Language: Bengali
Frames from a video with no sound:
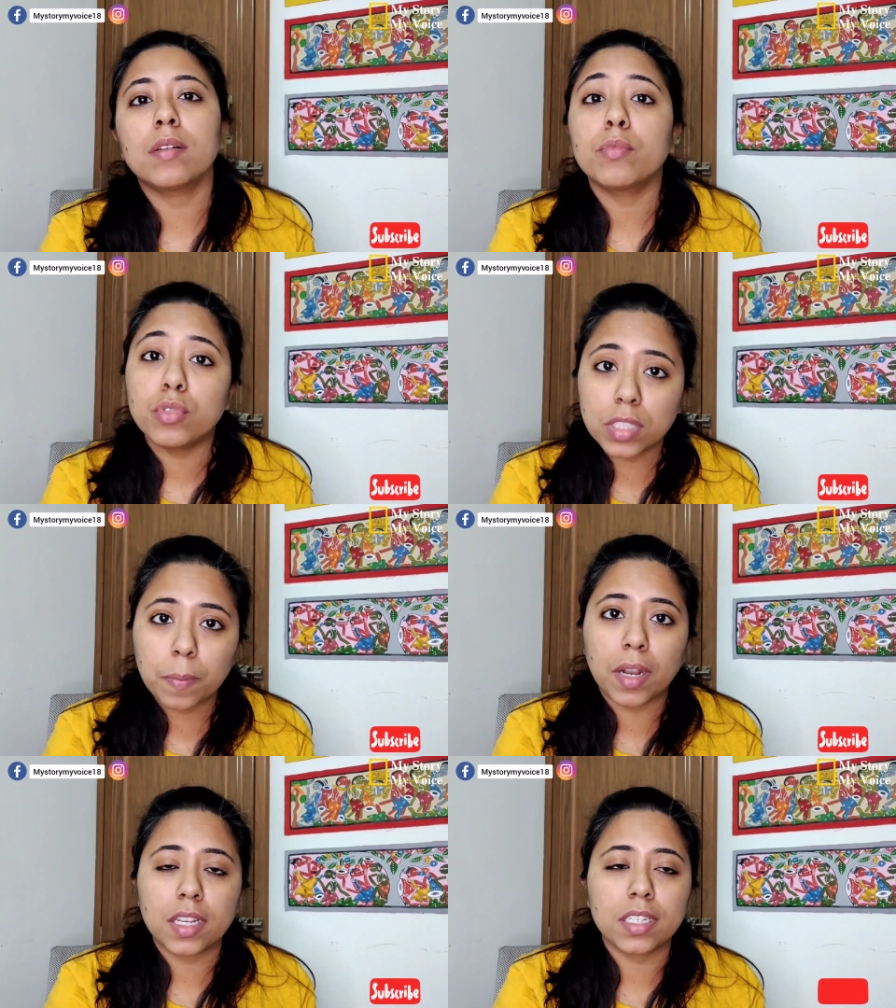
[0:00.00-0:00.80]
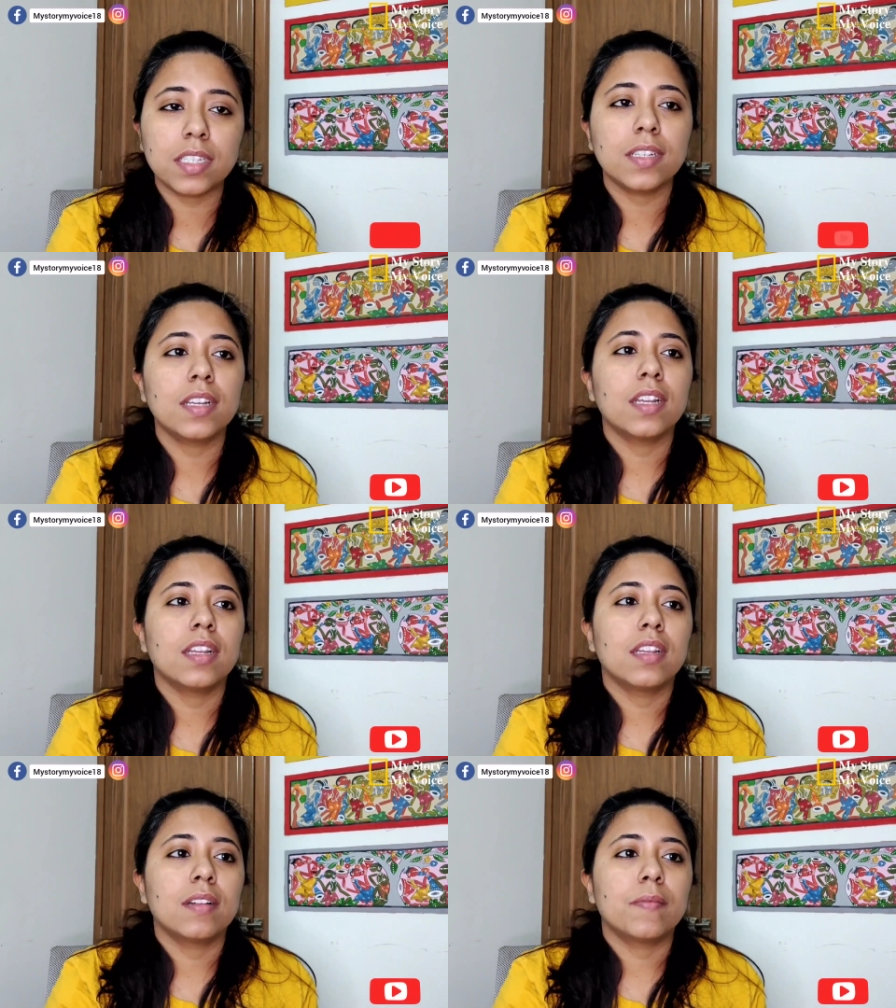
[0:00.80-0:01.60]
বুঝতে পারেননি
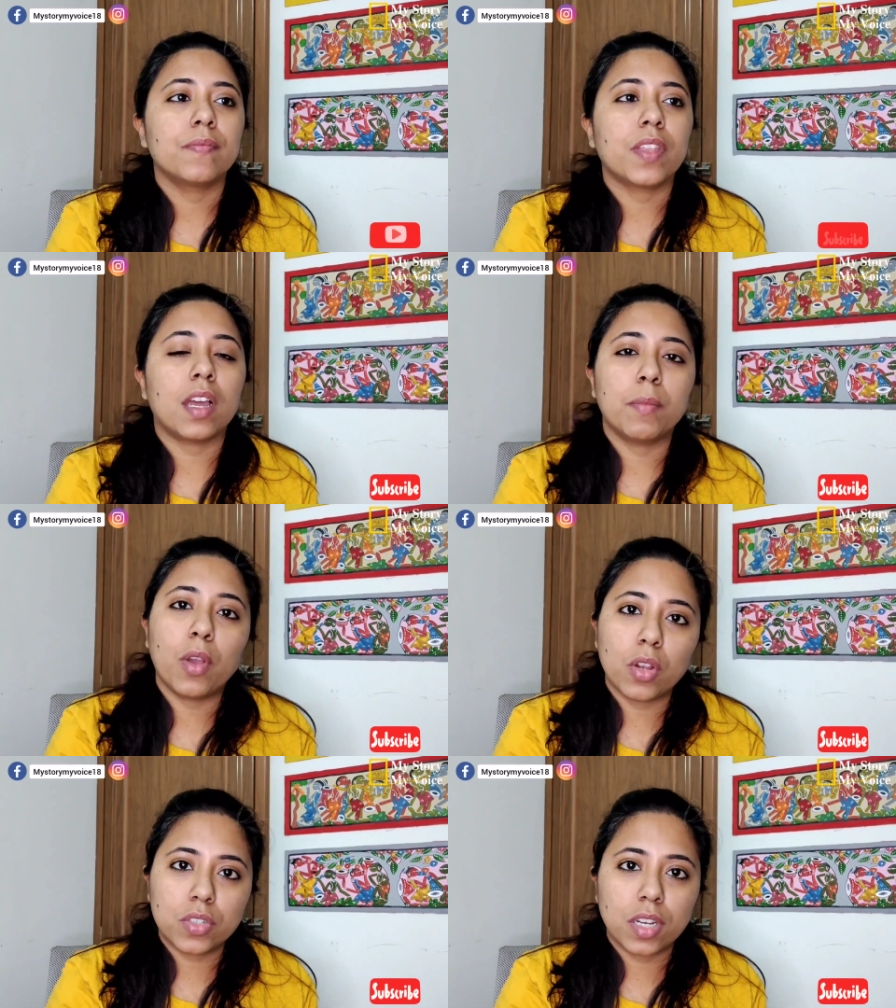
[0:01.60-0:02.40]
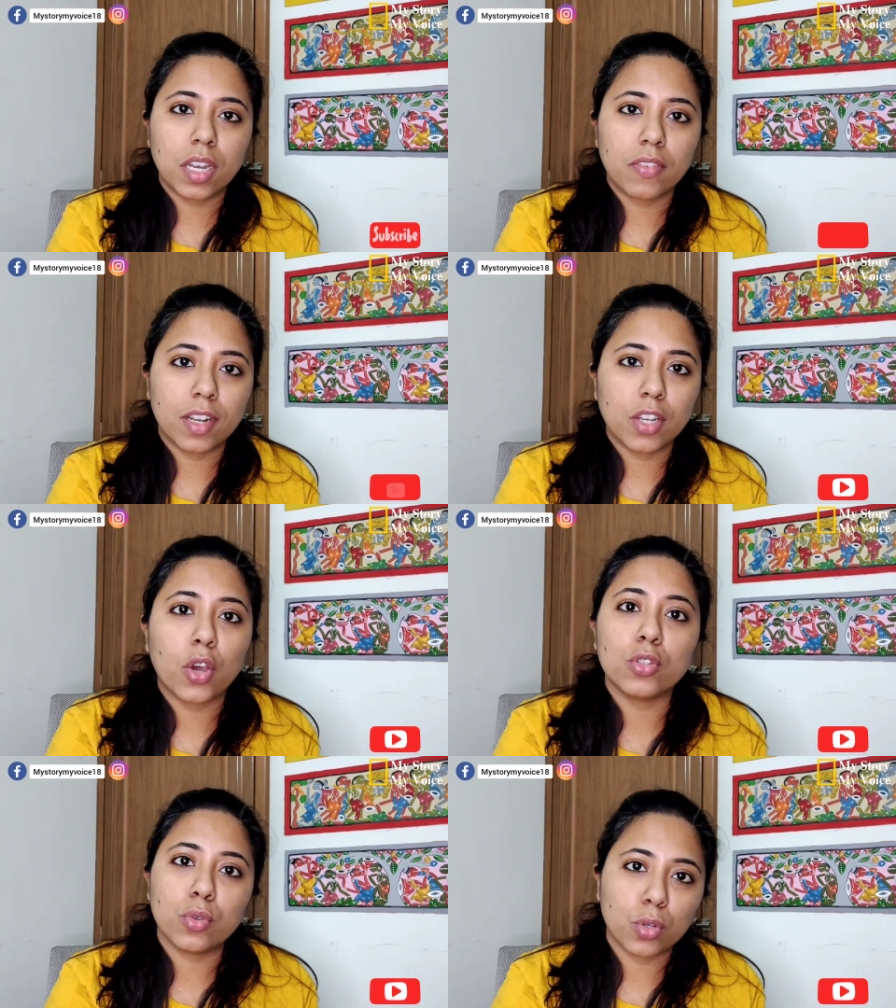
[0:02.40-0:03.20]
তার বেগট্রির লেভেলটা হয়তো